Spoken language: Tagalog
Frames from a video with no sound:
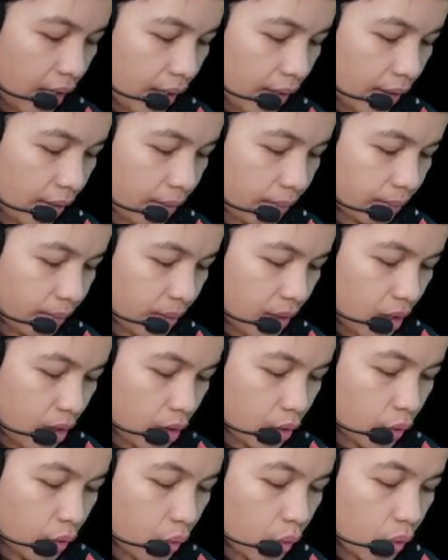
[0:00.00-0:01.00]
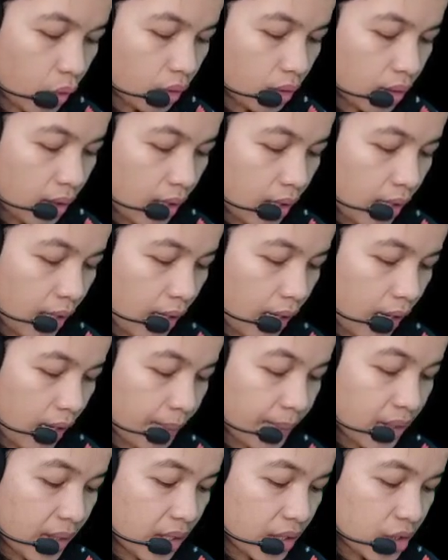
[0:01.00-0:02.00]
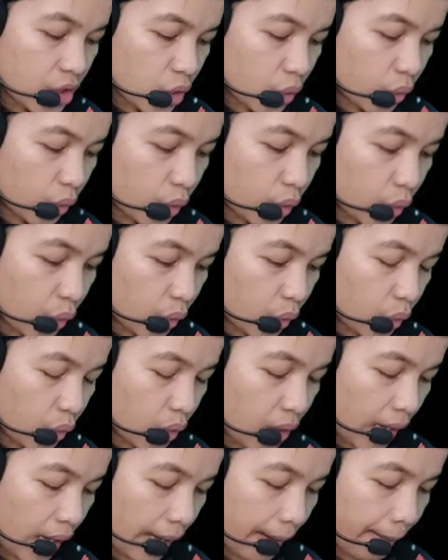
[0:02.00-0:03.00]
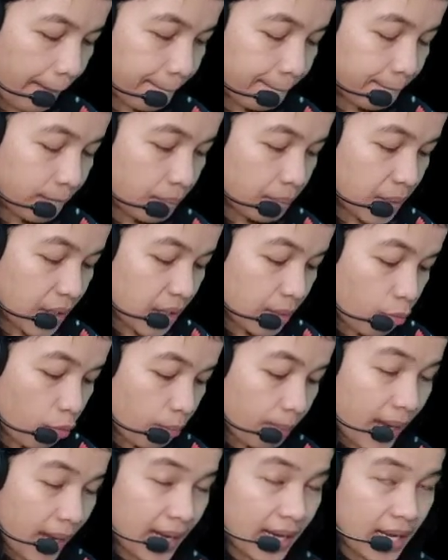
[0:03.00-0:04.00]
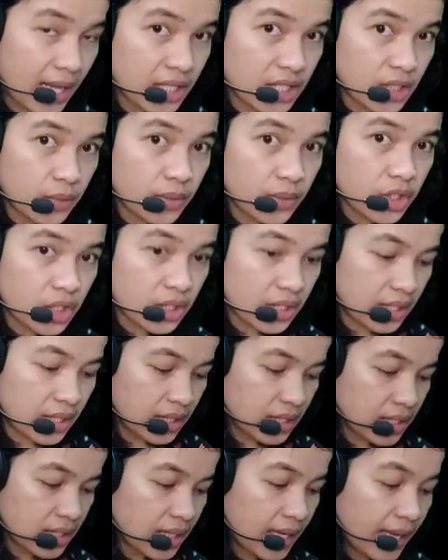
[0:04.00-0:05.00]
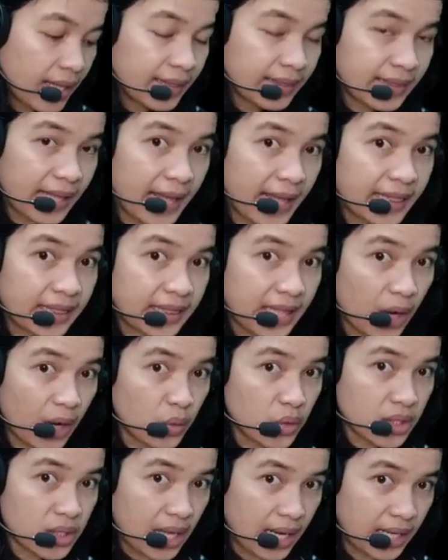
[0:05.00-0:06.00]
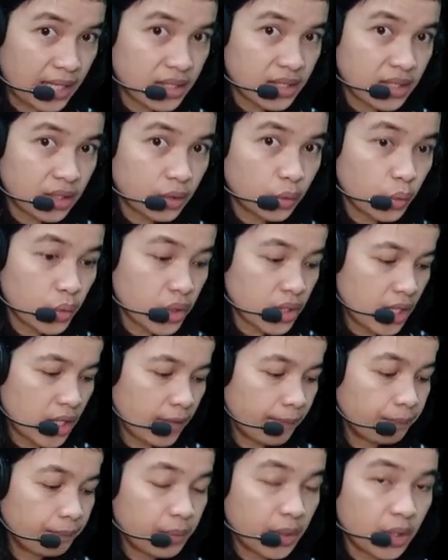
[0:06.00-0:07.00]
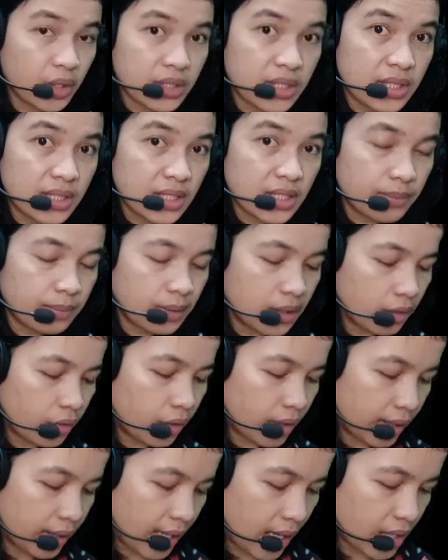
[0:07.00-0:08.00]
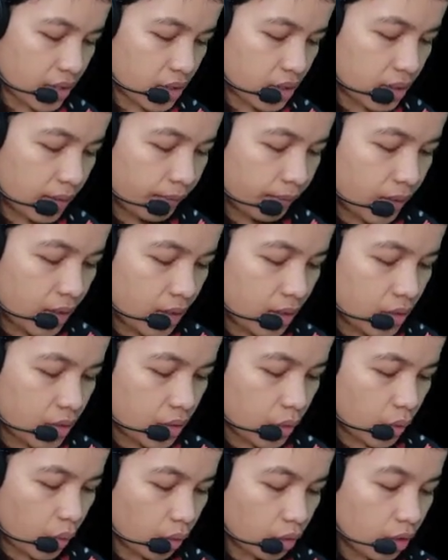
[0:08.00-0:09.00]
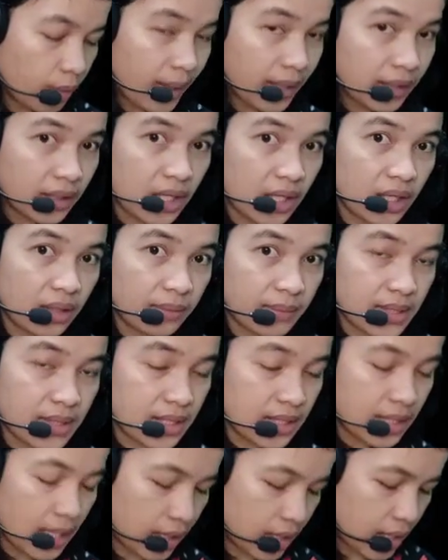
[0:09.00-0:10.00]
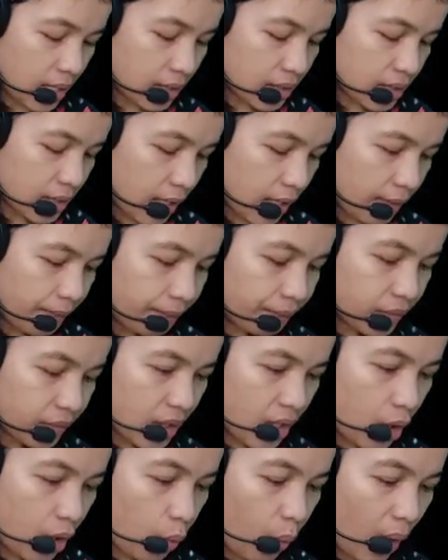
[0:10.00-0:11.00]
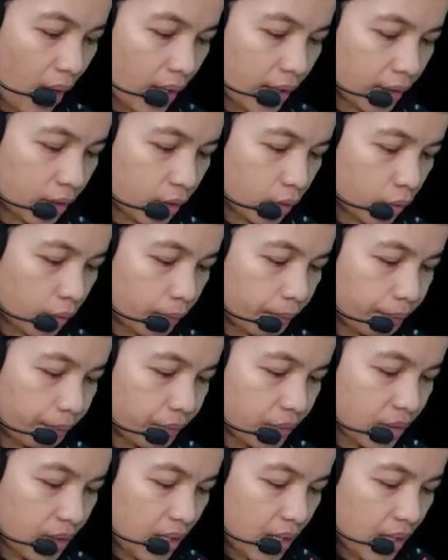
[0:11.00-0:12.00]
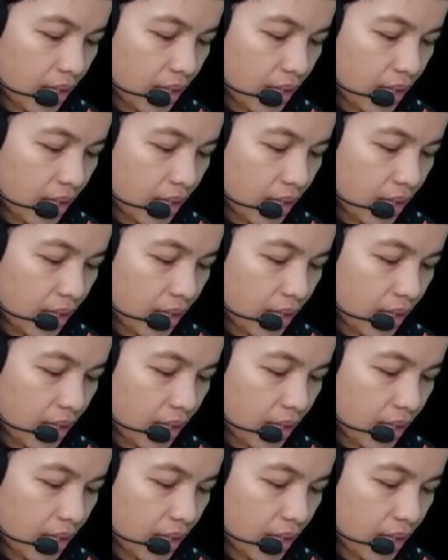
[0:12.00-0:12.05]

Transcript: Um, kung uh, ma-reach ko yung um, minimum balance, which is 10,000 Satoshi because this is Bitcoin Cash. So, automatic, masisend yan sa wallet ko.